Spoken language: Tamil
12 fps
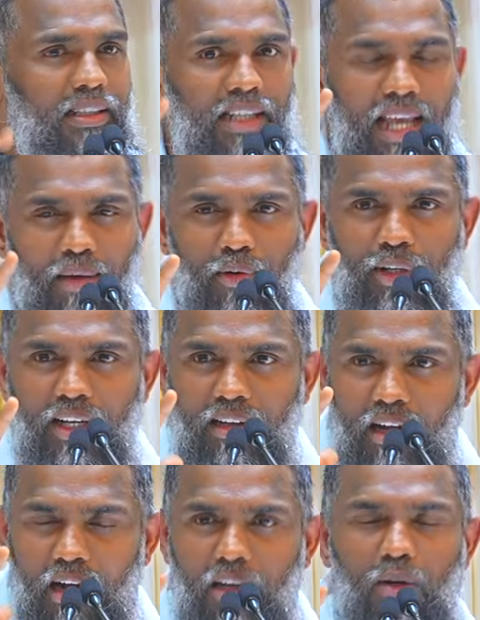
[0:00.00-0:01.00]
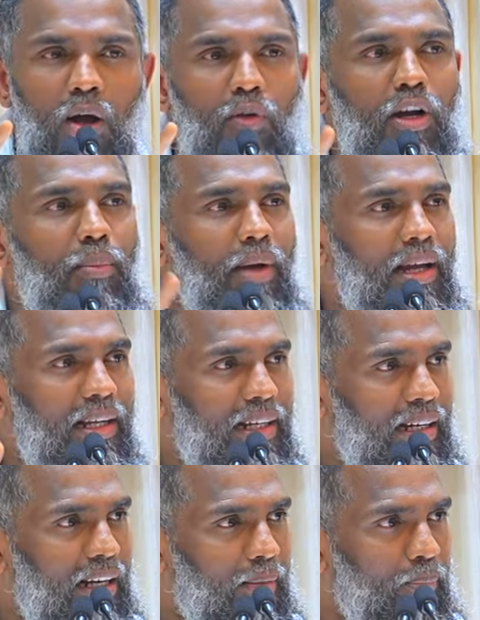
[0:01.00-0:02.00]
தேவனுடைய கரம் அவங்க மேலே
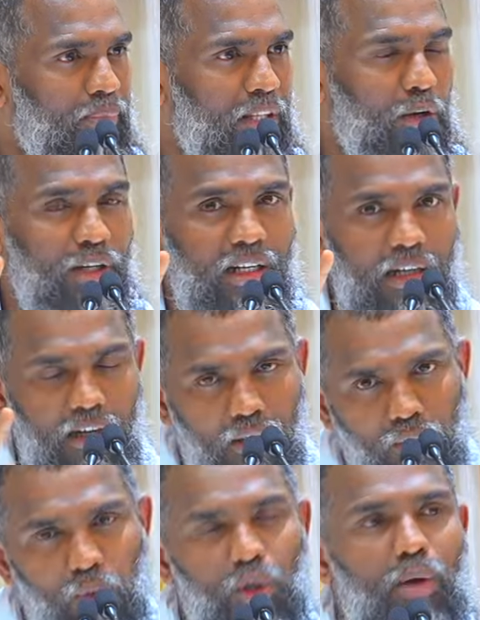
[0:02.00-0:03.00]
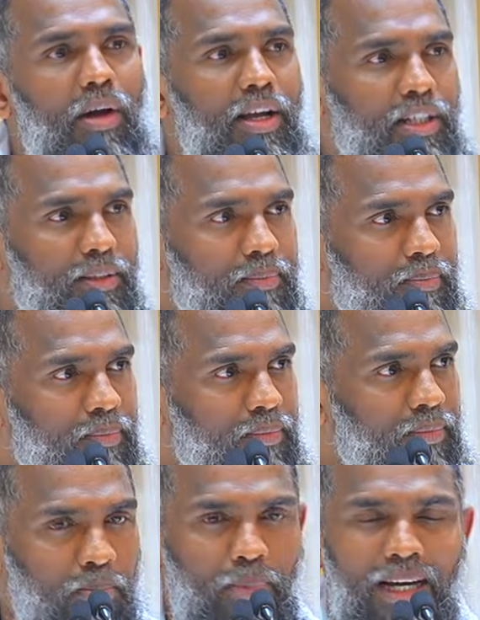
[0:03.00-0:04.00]
இல்லை தேவனுடைய கரம் தூரமாயிட்டு
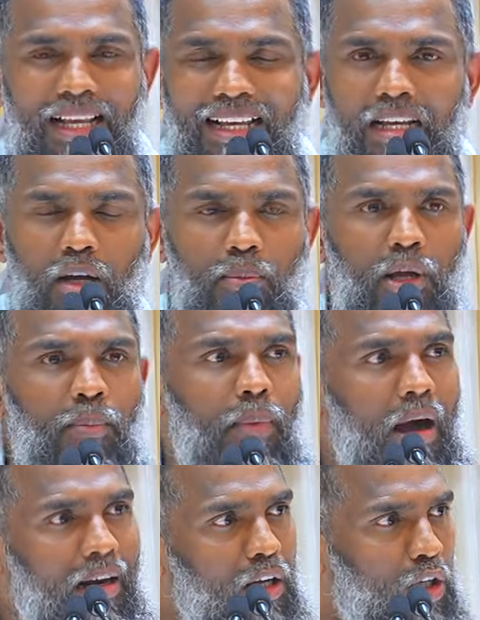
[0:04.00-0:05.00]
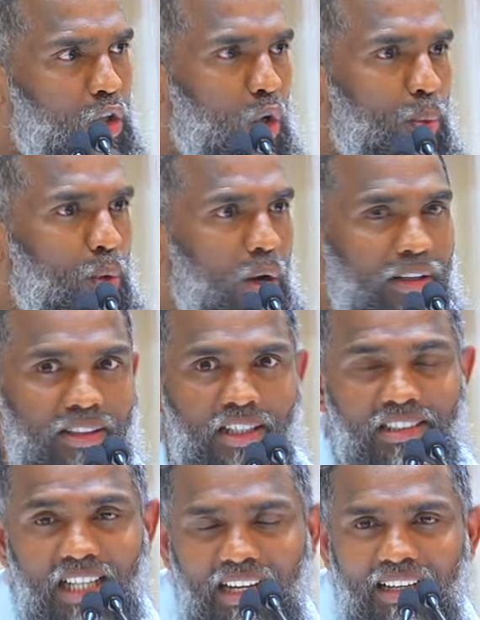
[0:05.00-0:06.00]
பிள்ளையாமே பாலாக்கு கூப்பிடுவான் இந்த
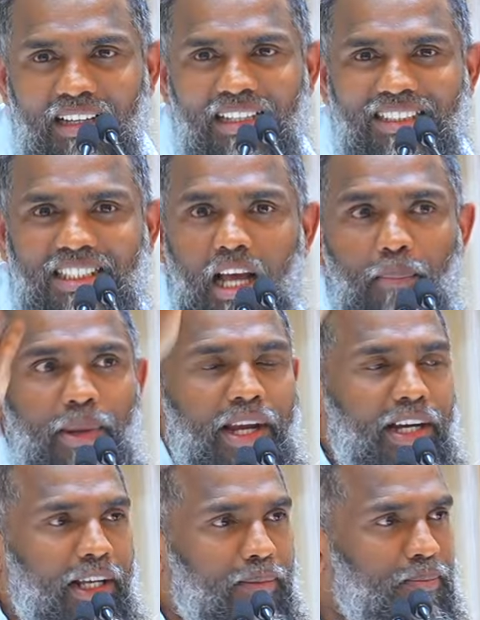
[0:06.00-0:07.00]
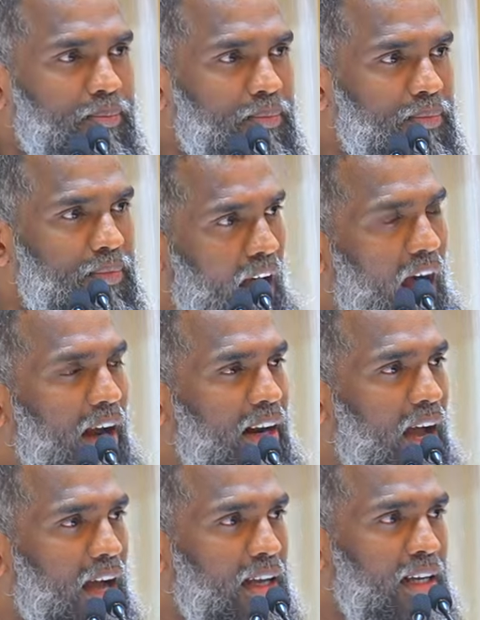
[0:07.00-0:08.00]
ஜனங்களை சபியணி
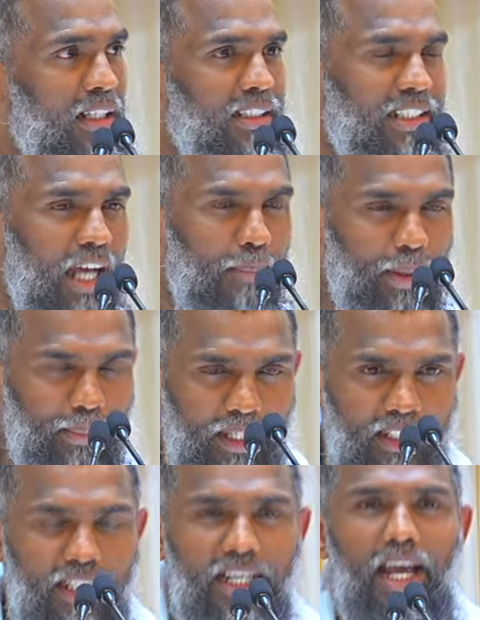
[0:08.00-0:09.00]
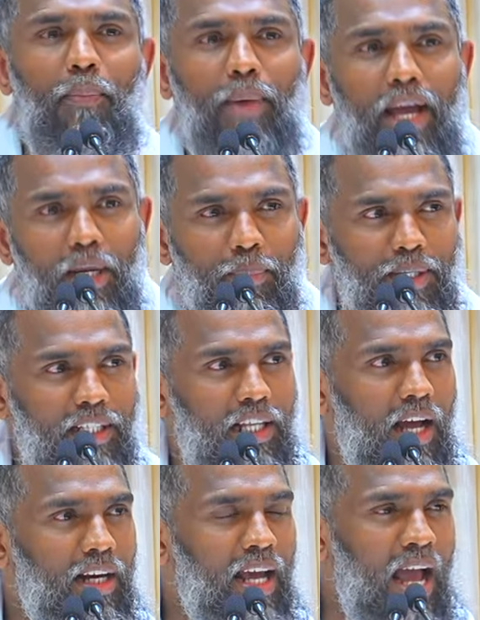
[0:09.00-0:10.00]
ஆனா சபிக்கிறதுக்கே பெயர்
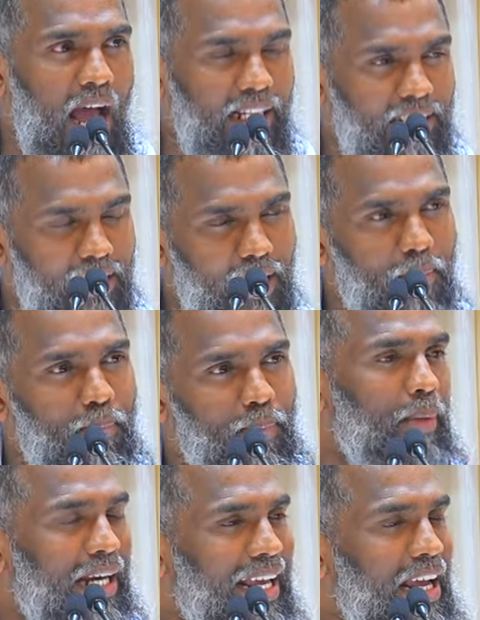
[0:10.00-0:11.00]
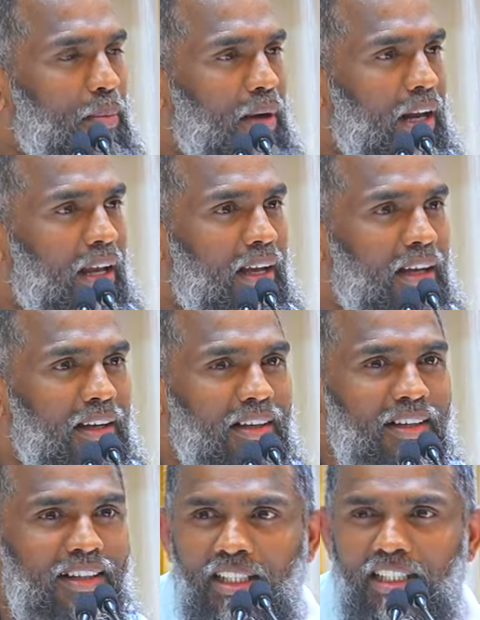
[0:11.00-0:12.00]
பெற்றுதான அந்த பிள்ளையமால
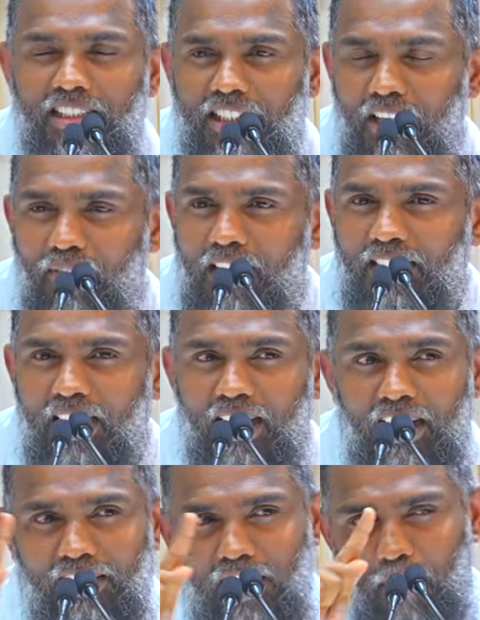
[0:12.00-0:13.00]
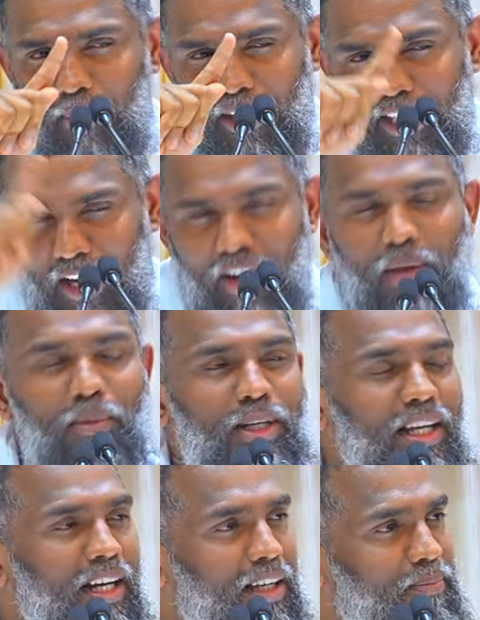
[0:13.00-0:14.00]
இஸ்ரேவியல் ஜனங்களை சபிக்கவே
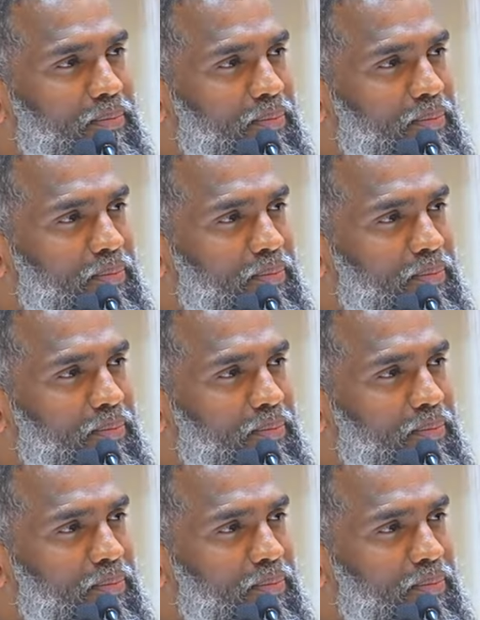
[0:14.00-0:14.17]
முடியலை